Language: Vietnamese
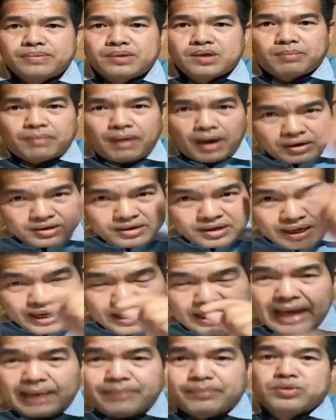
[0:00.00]
cục ao dương
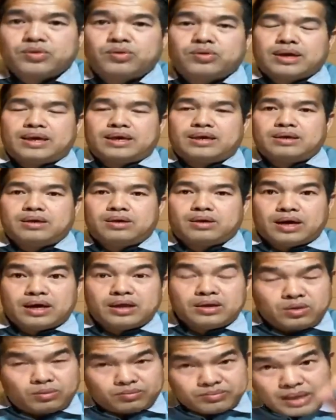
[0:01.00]
ấy làm một chỗ kì ok
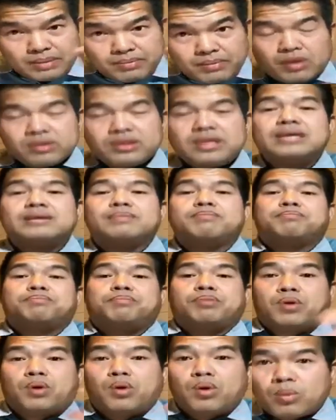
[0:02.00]
dùng dây mau tiết
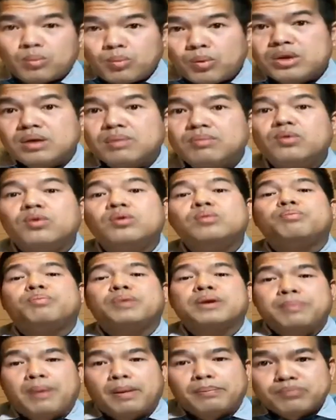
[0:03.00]
bỏ mua chấm luôn
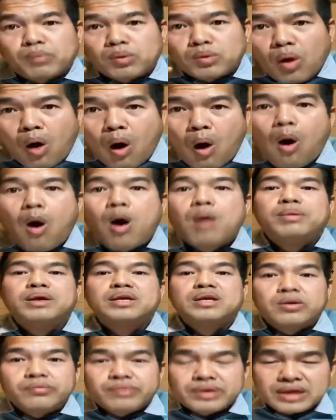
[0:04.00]
bỏ bún o mấy
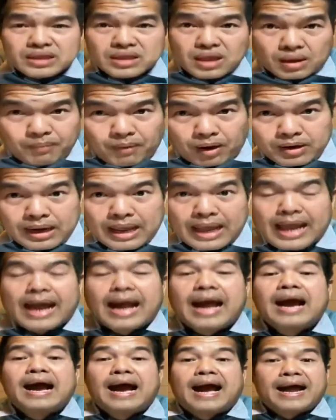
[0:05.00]
cầu bên này không bỏ đấy
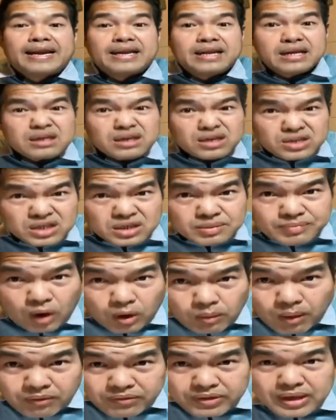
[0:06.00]
à à nâng cứ chụp
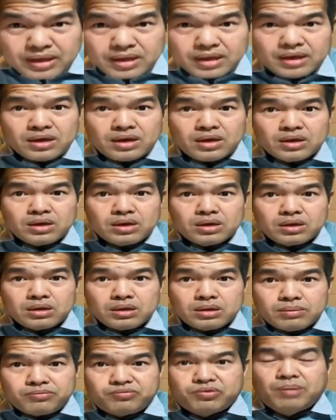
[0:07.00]
không bao vía
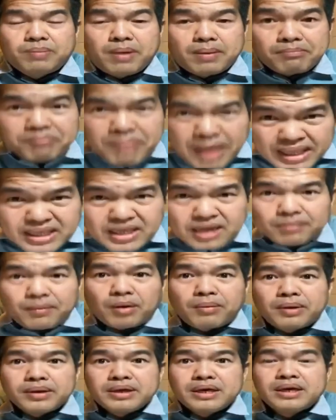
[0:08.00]
vì mình men chứ
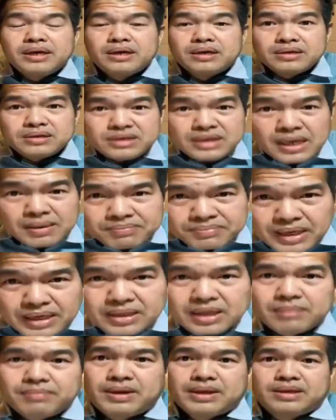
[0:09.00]
không bao dương dương mình đang
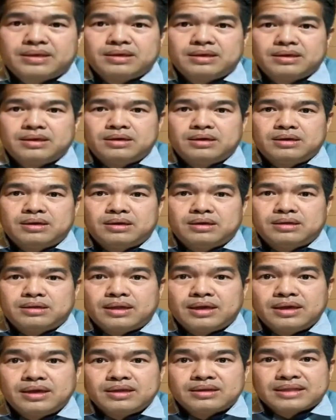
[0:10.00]
thèm mạnh nè
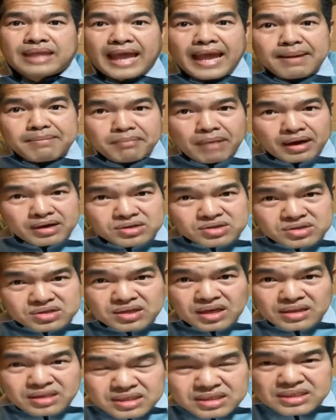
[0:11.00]
tai bỏ
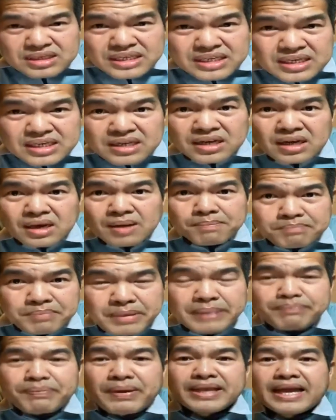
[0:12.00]
sân chia
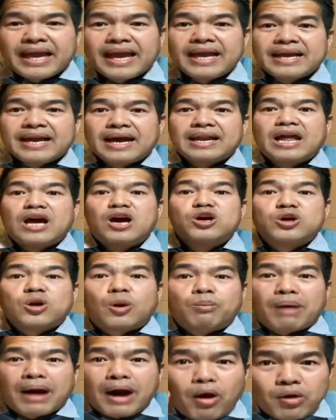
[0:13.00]
miên bánh hai cả là
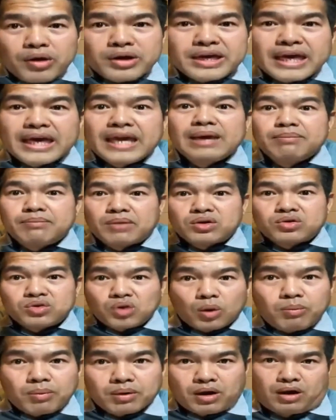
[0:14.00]
cùng oi kia bọn
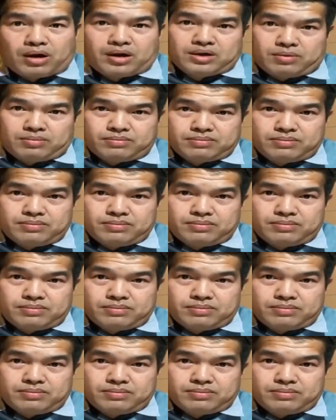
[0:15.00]
trôm mà đọc dòng